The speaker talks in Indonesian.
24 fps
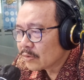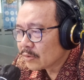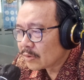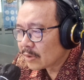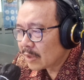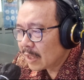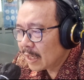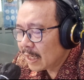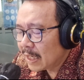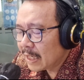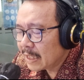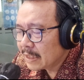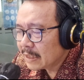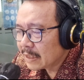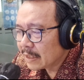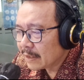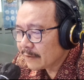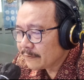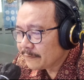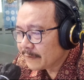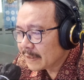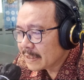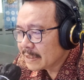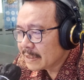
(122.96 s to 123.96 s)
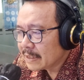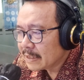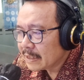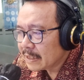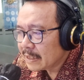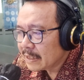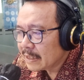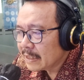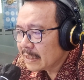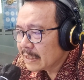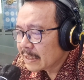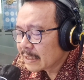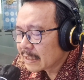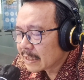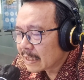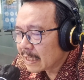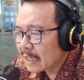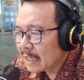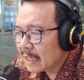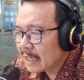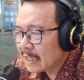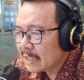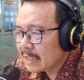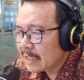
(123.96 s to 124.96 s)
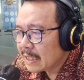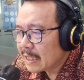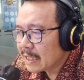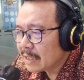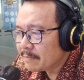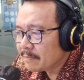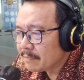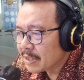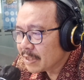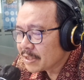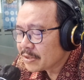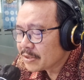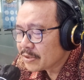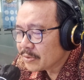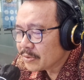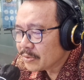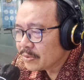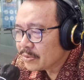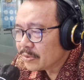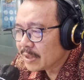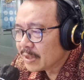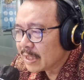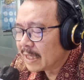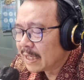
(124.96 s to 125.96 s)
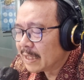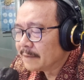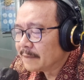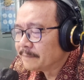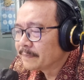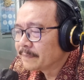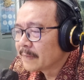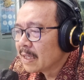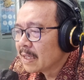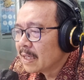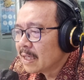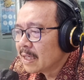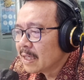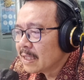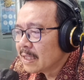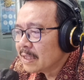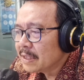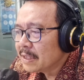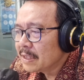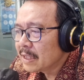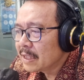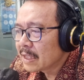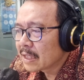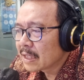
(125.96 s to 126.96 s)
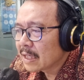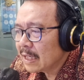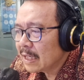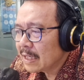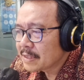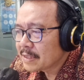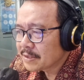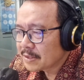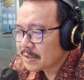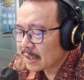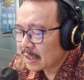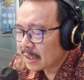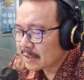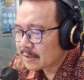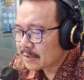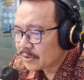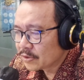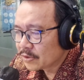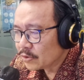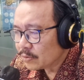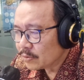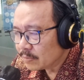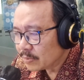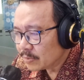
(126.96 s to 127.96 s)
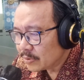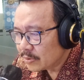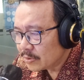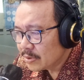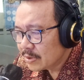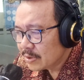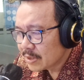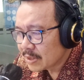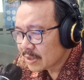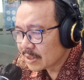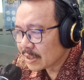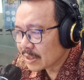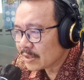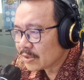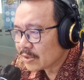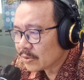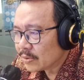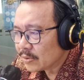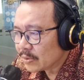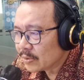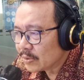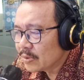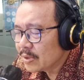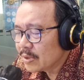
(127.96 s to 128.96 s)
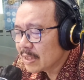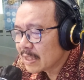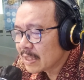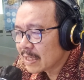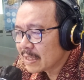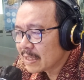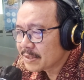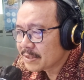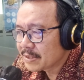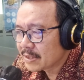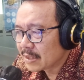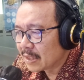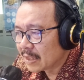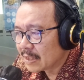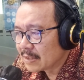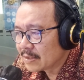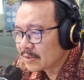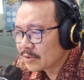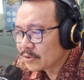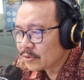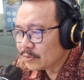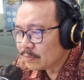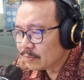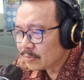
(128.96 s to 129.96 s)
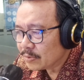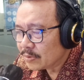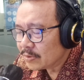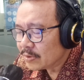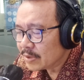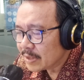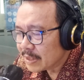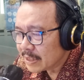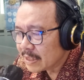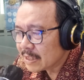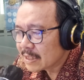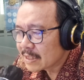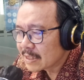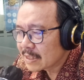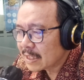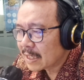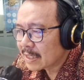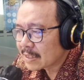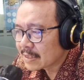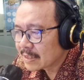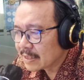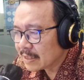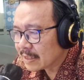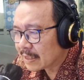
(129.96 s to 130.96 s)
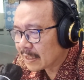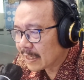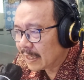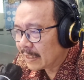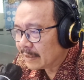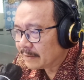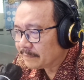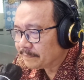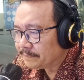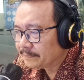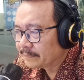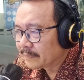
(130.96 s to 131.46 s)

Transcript: Qur'an al-fajri kana mashhuda. Dirikalah salat subuh, sesungguhnya salat subuh disaksikan.